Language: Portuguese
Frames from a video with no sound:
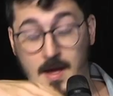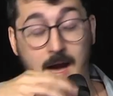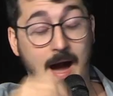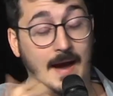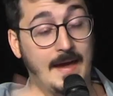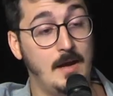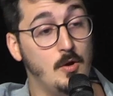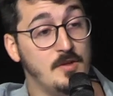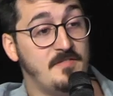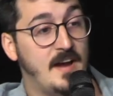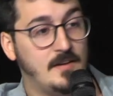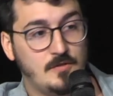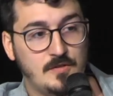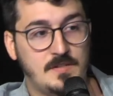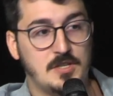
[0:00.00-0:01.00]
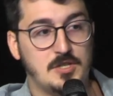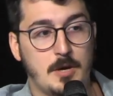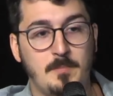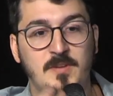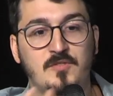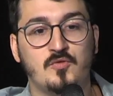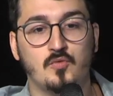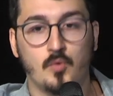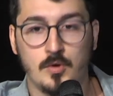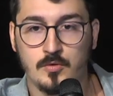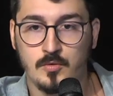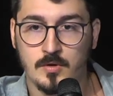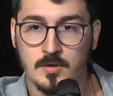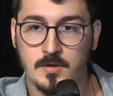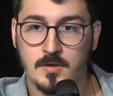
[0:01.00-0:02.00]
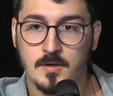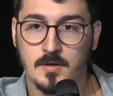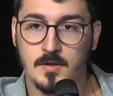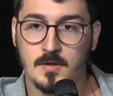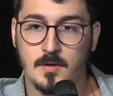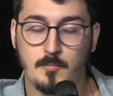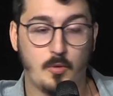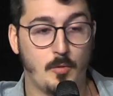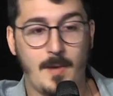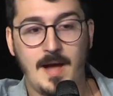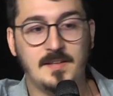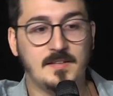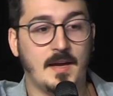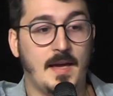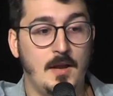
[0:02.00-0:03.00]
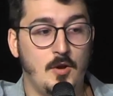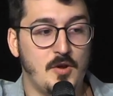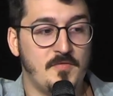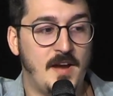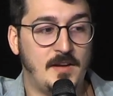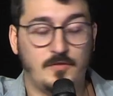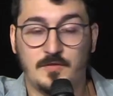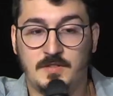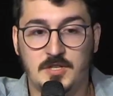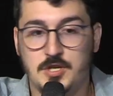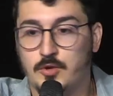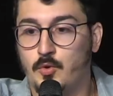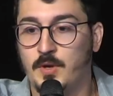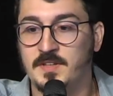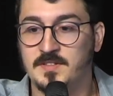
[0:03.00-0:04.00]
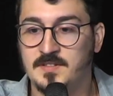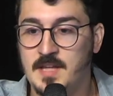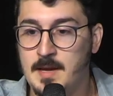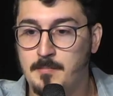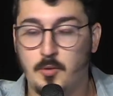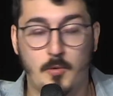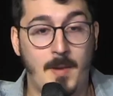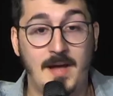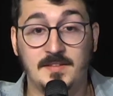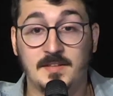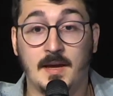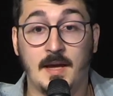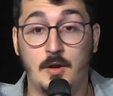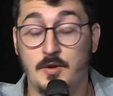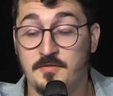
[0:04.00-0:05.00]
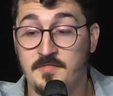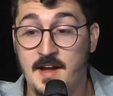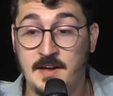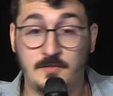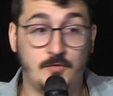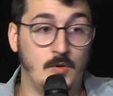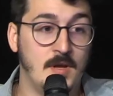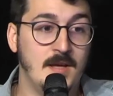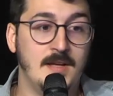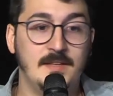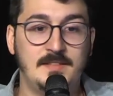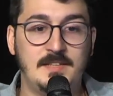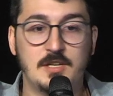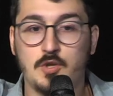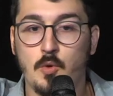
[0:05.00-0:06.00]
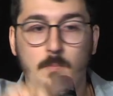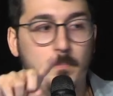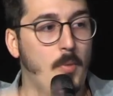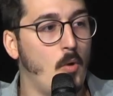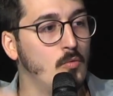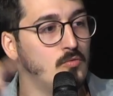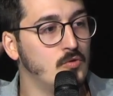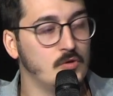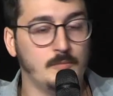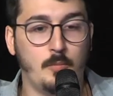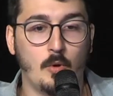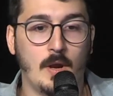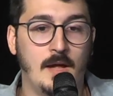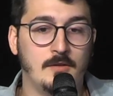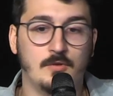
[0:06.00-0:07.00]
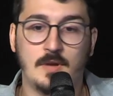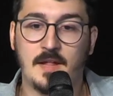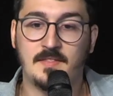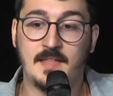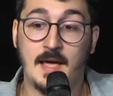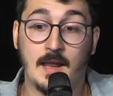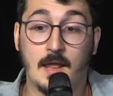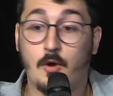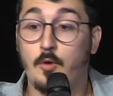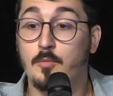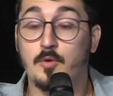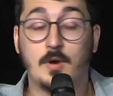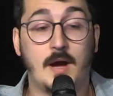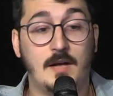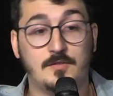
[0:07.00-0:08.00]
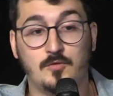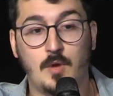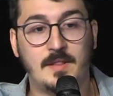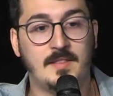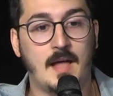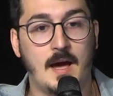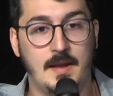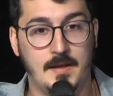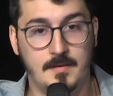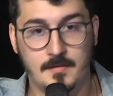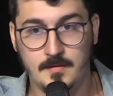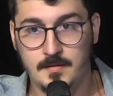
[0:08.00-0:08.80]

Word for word: aquele universo seja absurdo, por mais que aquele universo seja 2D, por mais que aquele universo sejam pontos pulando na tela, como no caso do Atari.